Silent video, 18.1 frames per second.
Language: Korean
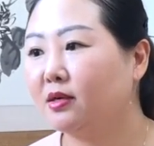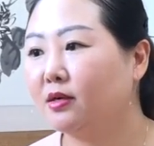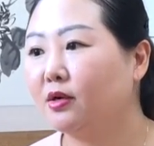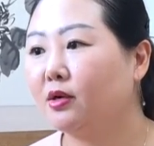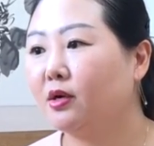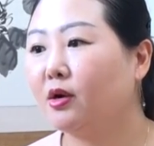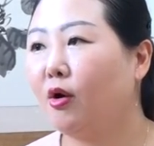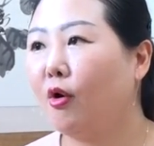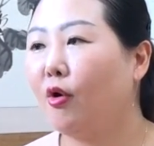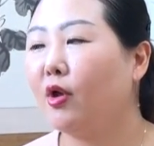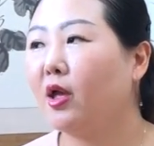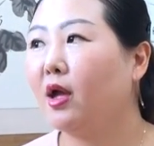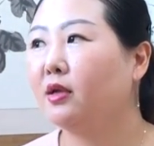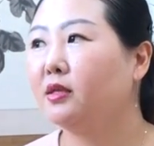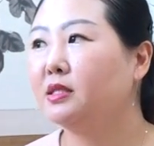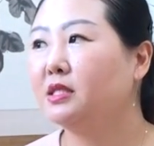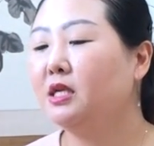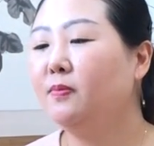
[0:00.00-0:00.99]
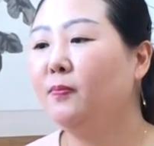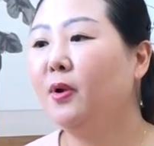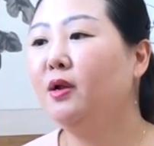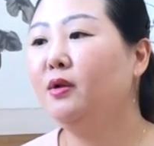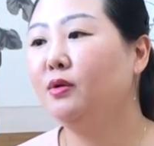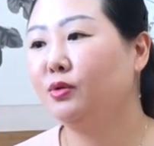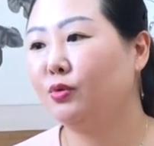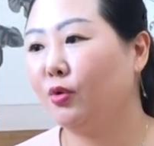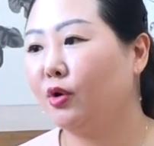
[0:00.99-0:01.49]
그거를 네. 거의 한 7,
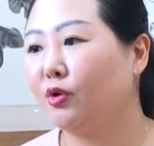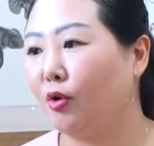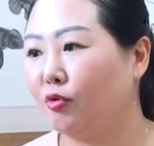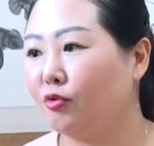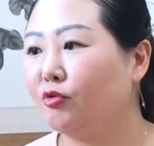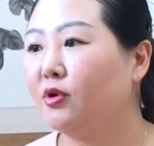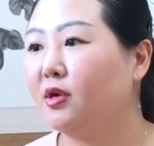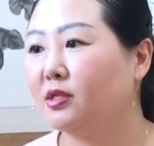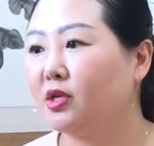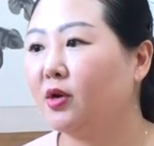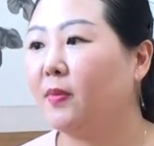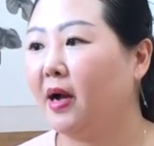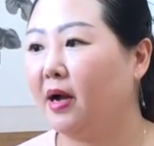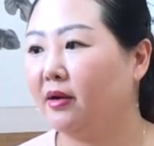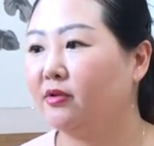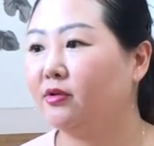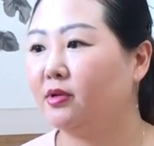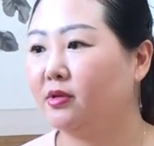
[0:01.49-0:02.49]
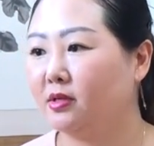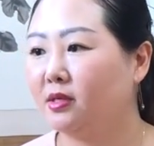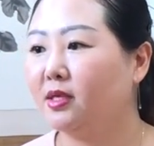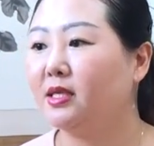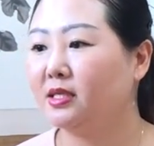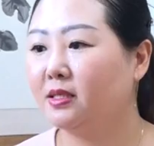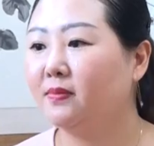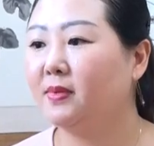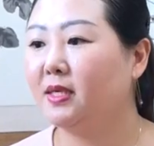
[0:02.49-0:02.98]
8년 동안 연구를 해서 아. 마련을
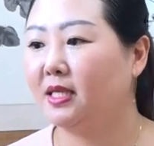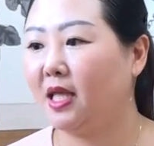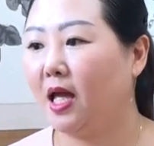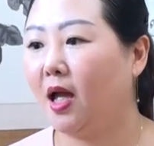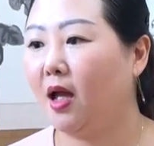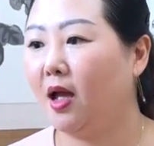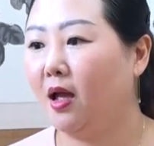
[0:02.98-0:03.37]
했습니다.